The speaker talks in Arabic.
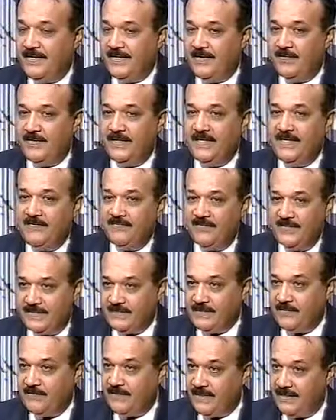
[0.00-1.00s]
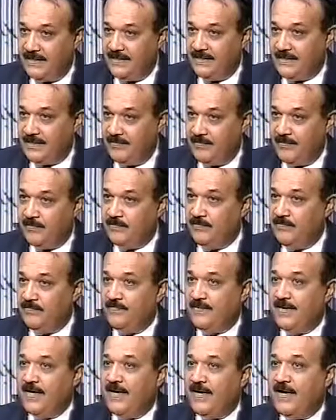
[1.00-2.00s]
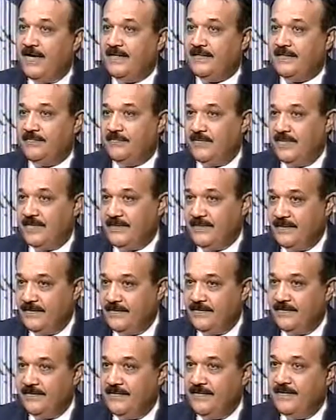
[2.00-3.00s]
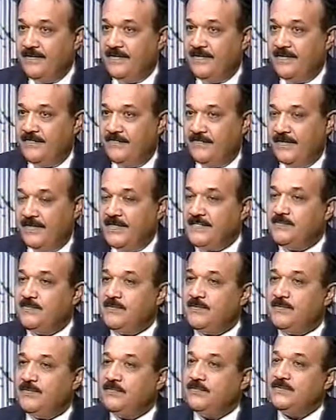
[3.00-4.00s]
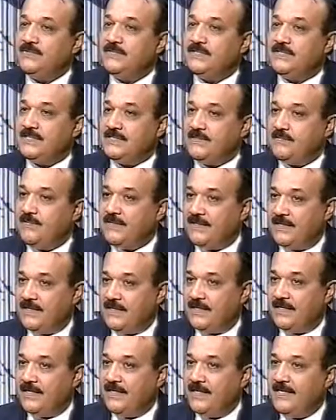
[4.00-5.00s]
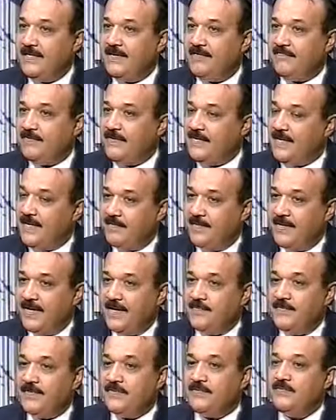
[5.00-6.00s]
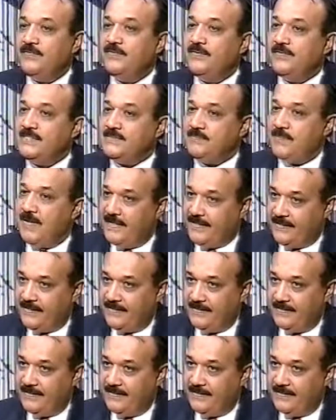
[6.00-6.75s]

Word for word: لو لقينا في تشوه خلقي موجود في أحد الوالدين فنسبة حدوث التشوهات الخلقية في الأبناء بتكون نسبة عالية